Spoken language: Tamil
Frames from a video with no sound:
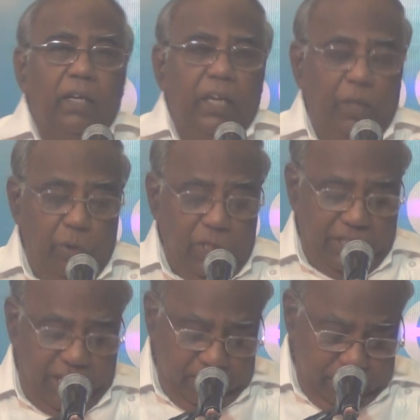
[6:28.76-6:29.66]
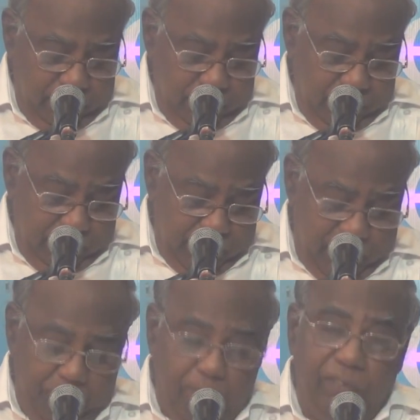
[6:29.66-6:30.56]
என்னோடு சேர்ந்து
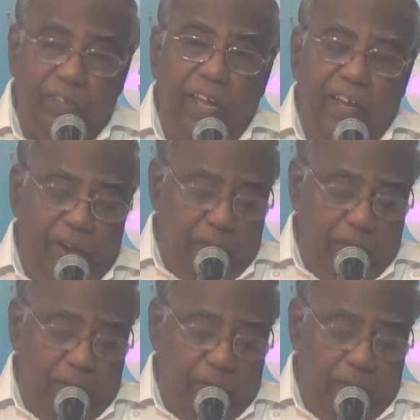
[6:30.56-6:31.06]
நாற்பத்தி ஆறாம்